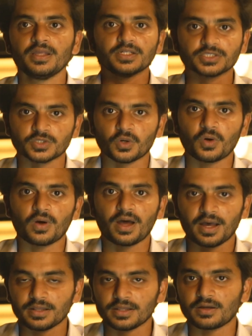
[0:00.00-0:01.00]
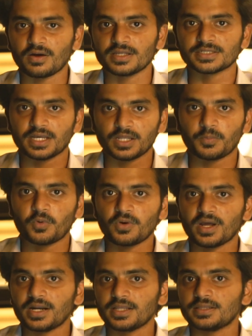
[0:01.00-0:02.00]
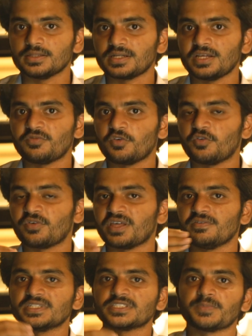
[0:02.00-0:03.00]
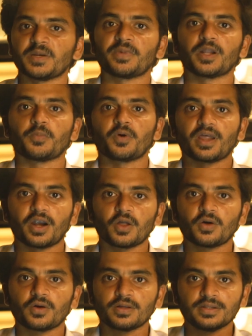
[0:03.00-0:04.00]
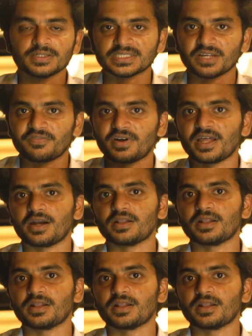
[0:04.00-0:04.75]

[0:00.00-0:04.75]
ஸோ அந்த காலேஜில் அந்த பொண்ணு அடுத்து த்ரீ ஃபோர் ஃபைவ் இயர்ஸ் ஸ்பெண்ட் பண்ண போகிற இடம் சேஃபானது தானா